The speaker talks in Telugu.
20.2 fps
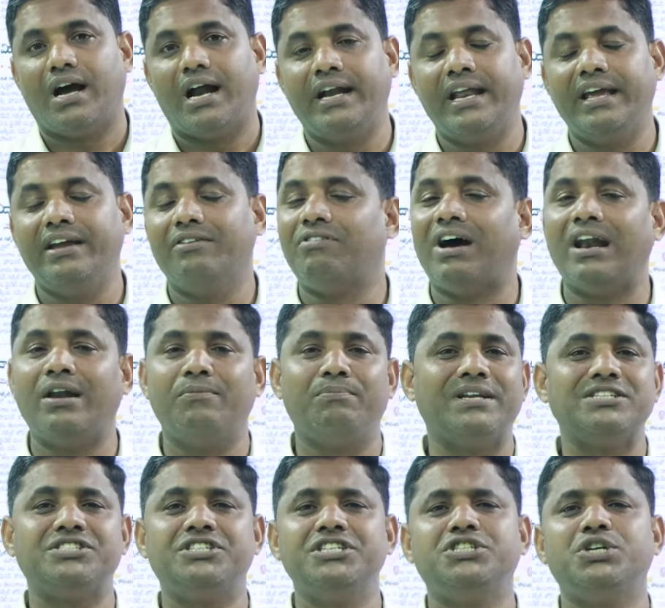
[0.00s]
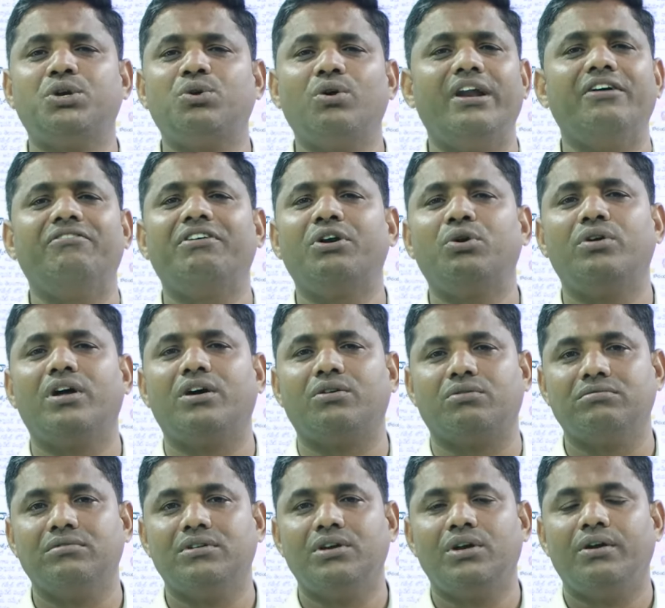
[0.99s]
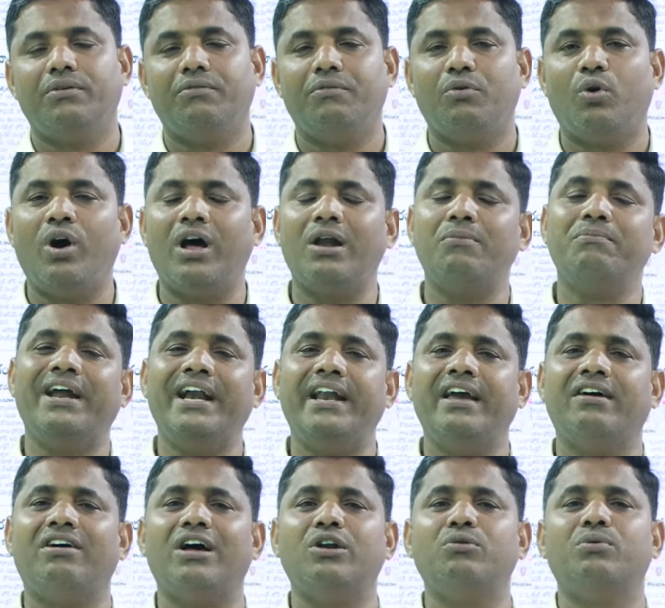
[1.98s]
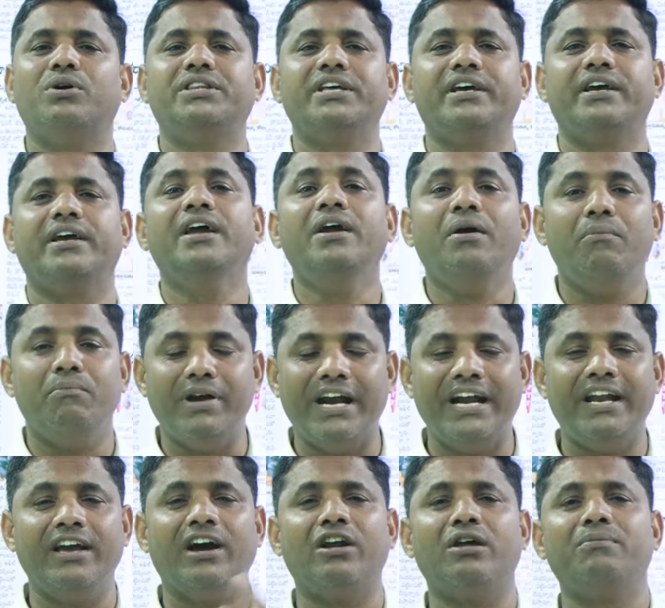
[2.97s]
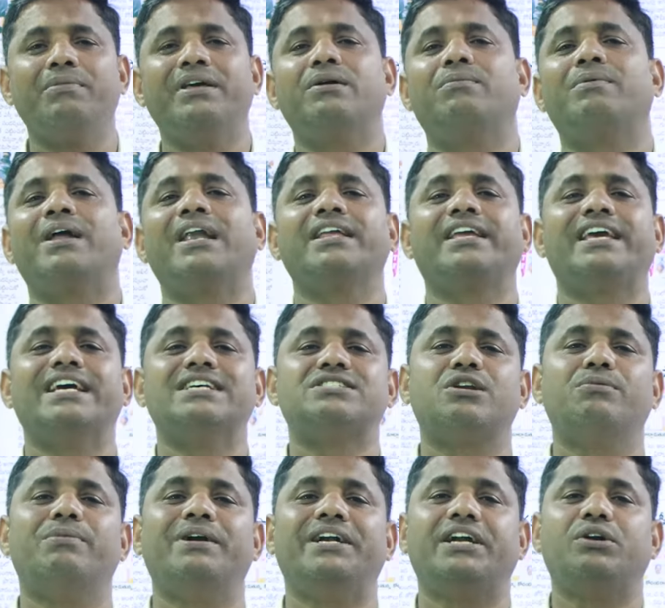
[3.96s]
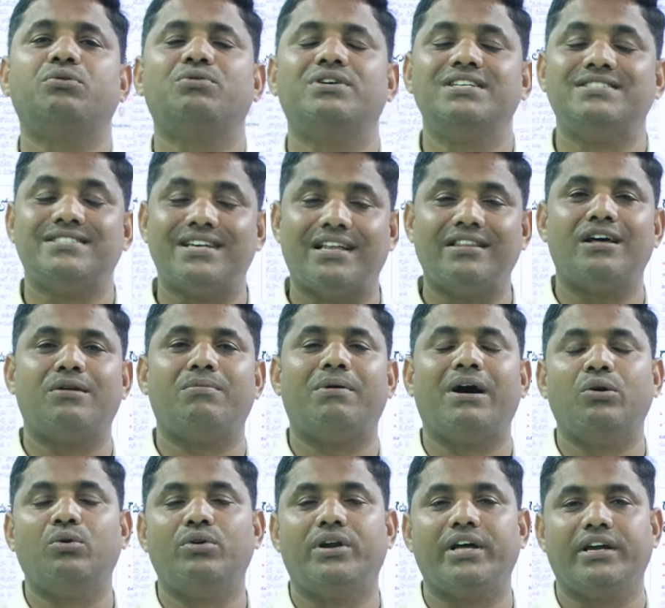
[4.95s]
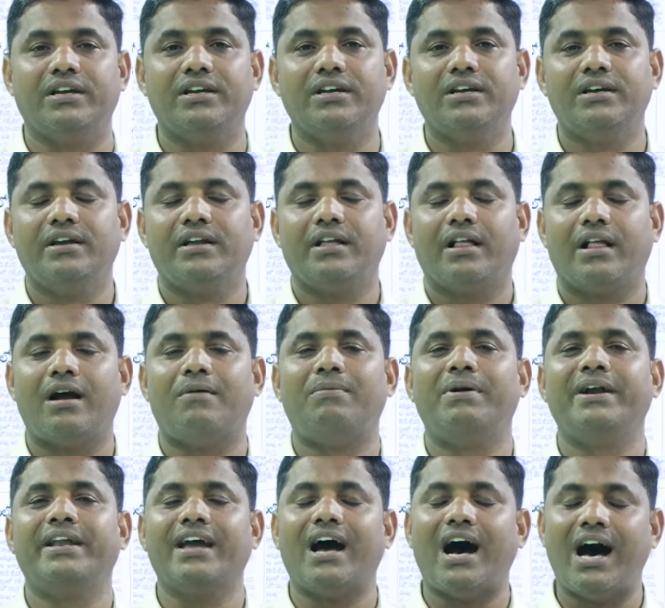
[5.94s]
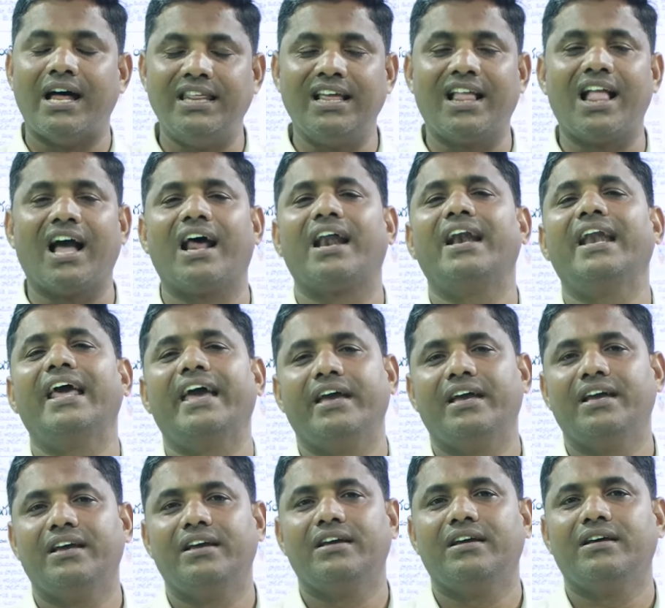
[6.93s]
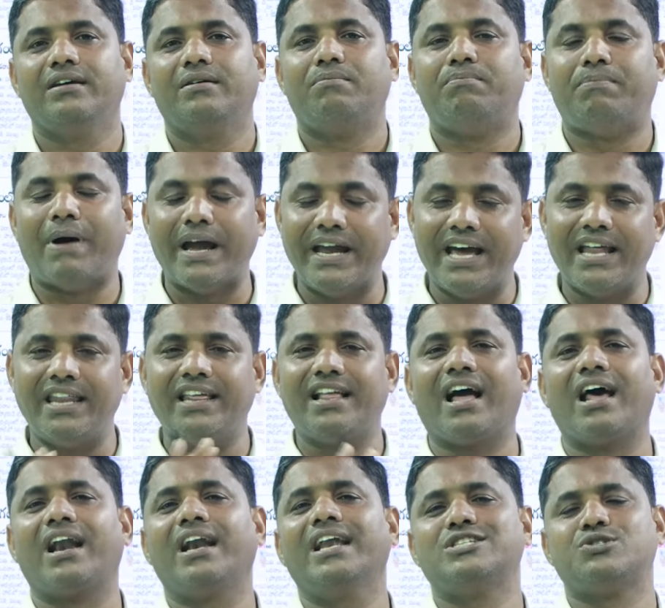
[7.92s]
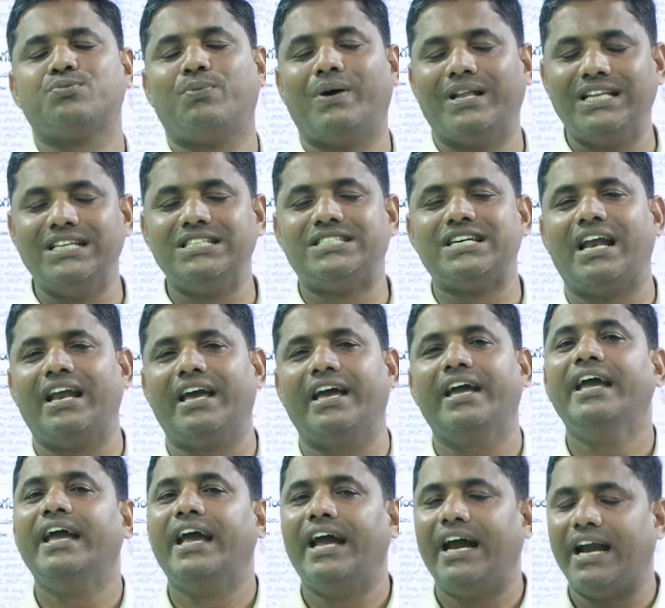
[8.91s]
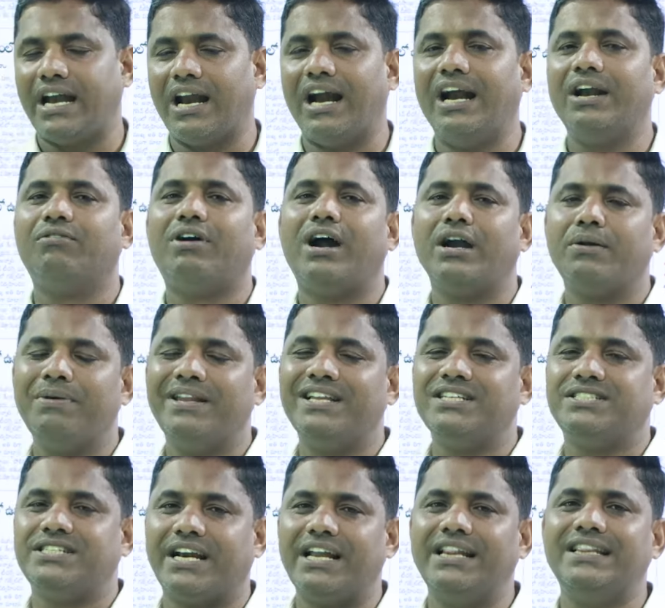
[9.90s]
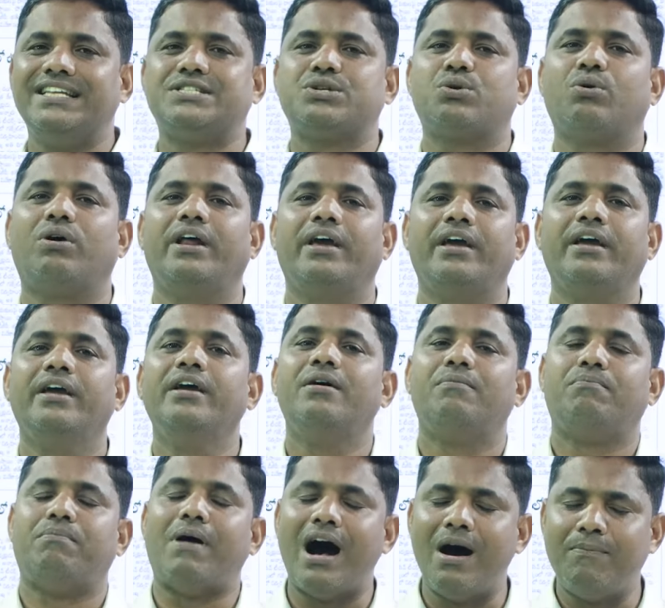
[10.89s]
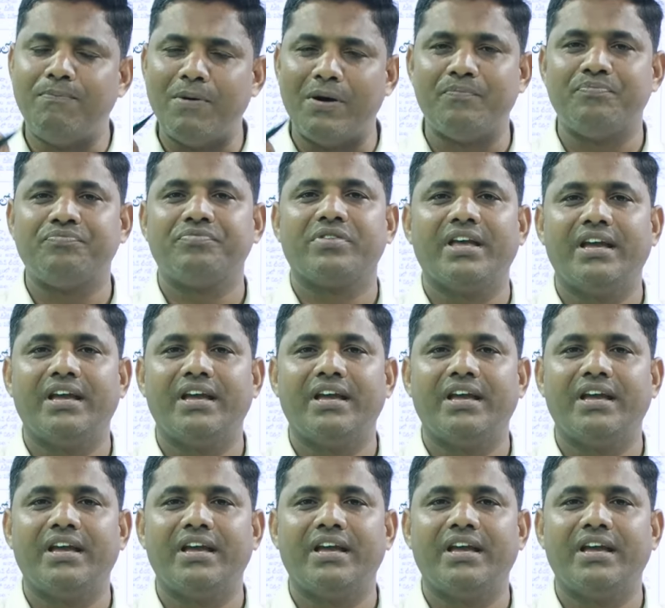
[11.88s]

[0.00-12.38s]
అంటే వాళ్ళని ప్రశ్నించేటోళ్ళు ఎవరు ఉండరు వాళ్ళ మీడియా వాళ్ళు పోతే మీడియా వాళ్ళ మీద మళ్ళీ కేసులు పెట్టేటువంటి సందర్భాలు ఉంటాయి కాబట్టి అధికారులే పై అధికారులే స్పందించాలి ఇట్లాంటి వాటి మీద చర్యలు తీసుకోవాలి పాపం